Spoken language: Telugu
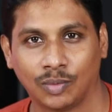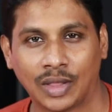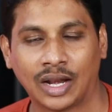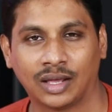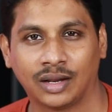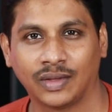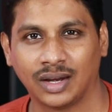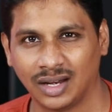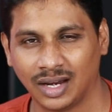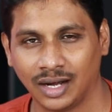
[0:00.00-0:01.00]
దానికి రీజన్
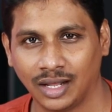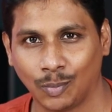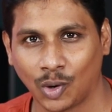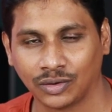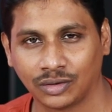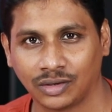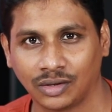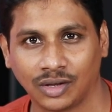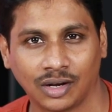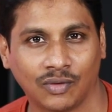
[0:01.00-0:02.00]
ఏంటి అంటే ఈ
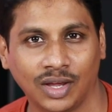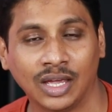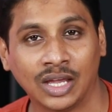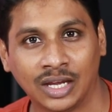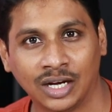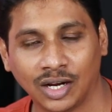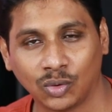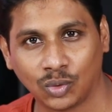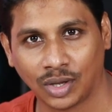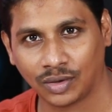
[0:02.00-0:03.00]
ప్రాసెసర్స్ అనేవి హీట్
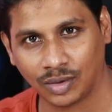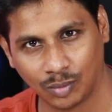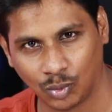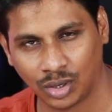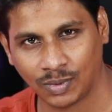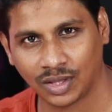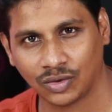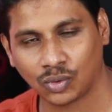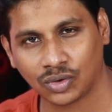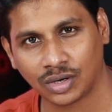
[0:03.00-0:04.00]
అవుతున్నాయి మొన్న మధ్య
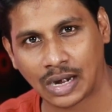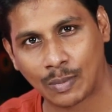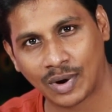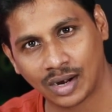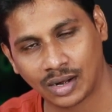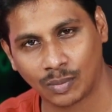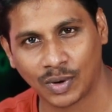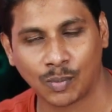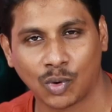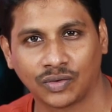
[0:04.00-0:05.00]
తీసుకొచ్చిన స్నాప్డ్రాగన్
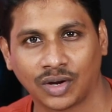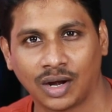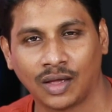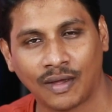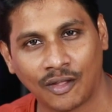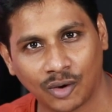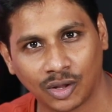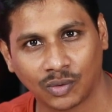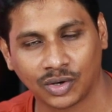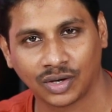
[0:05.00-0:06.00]
ట్రిప్లెట్ ప్రాసెసర్ అయినా దాని
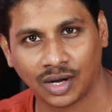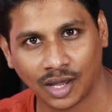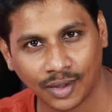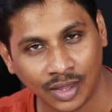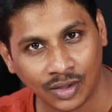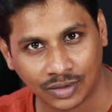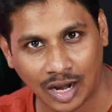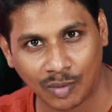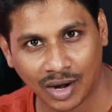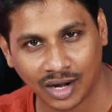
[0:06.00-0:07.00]
తర్వాత వర్షన్ అయినా
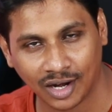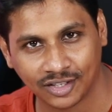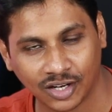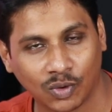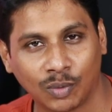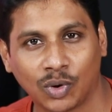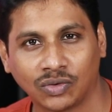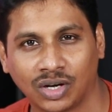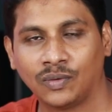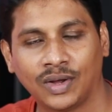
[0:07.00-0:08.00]
స్నాప్డ్రాగన్ ఎయిట్ జెన్ వన్
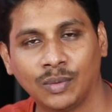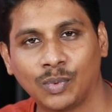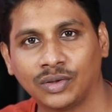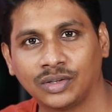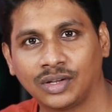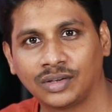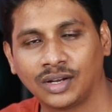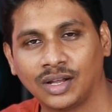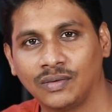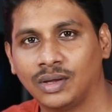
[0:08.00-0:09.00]
ప్రాసెసర్ ఇవన్నీ ప్రాసెసర్స్
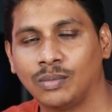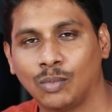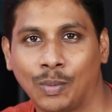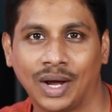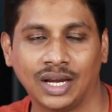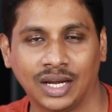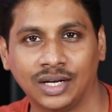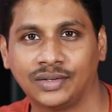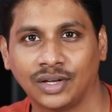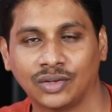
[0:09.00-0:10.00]
అనేవి మొబైల్ని
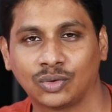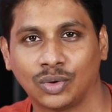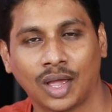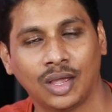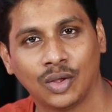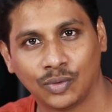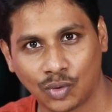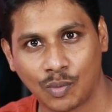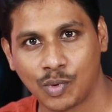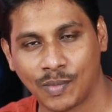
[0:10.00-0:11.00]
హీట్ చేసేస్తున్నాయి సో
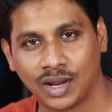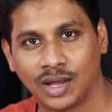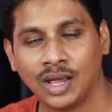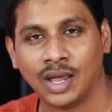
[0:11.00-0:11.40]
ఇప్పుడు మరి